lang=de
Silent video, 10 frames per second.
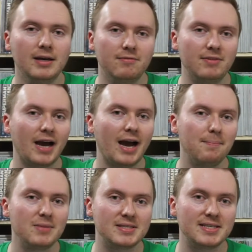Wir
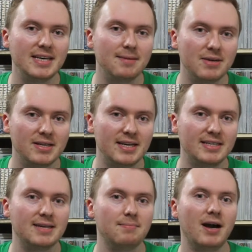haben es hier mit der
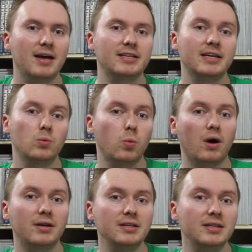Thematik
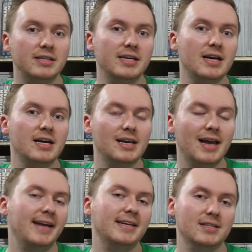One Year
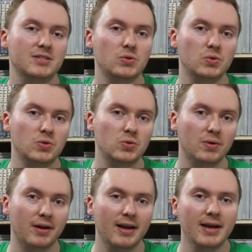Later zu
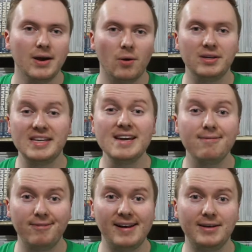tun. Und hier
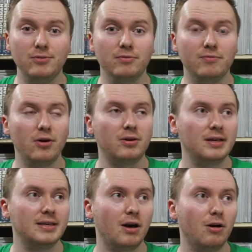fällt nun
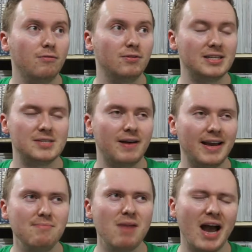wirklich auf, und das war
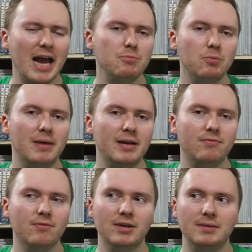immer ein Moment,
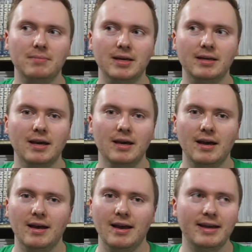wo ich mich
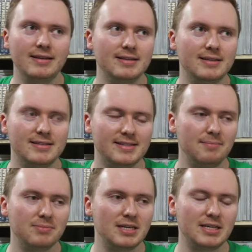in
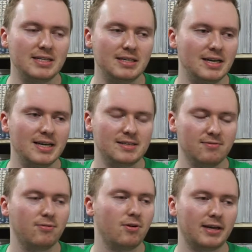sämtlichen
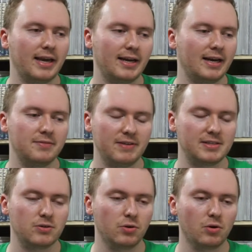Lesevorgängen, eigentlich wenn ich
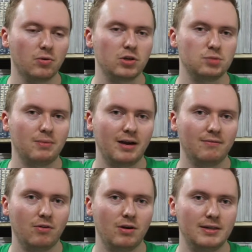es chronologisch
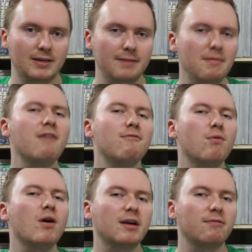machen wollte, immer
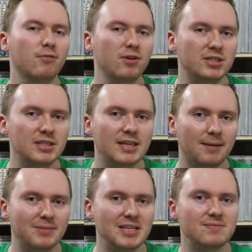vorgefürchtet
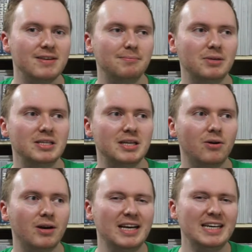habe. Deswegen bin ich
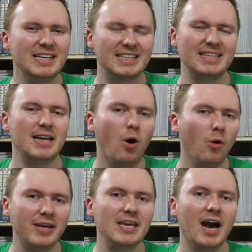auch genau
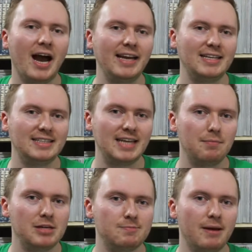hier eigentlich
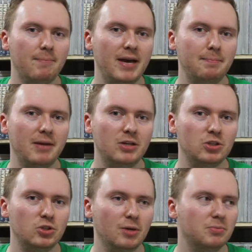damals bei Batman
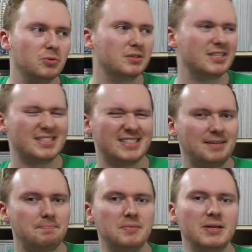gestoppt und das
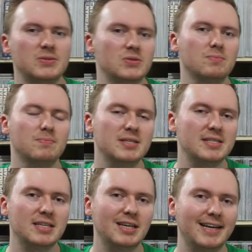hat mir jetzt so ein
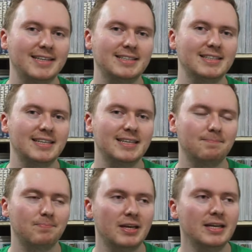bisschen recht gegeben.